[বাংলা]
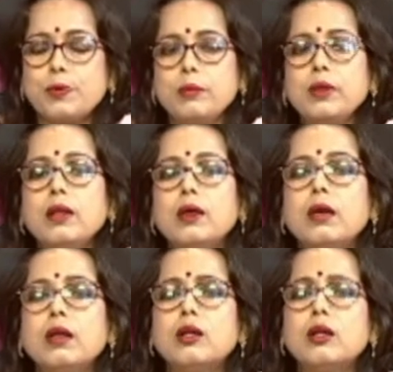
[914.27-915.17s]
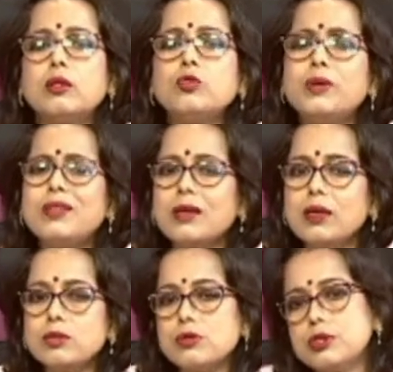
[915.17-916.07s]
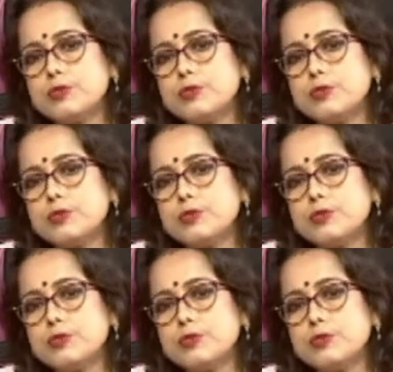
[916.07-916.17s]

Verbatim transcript: পাবেন রুবি থেকে চল্লিশ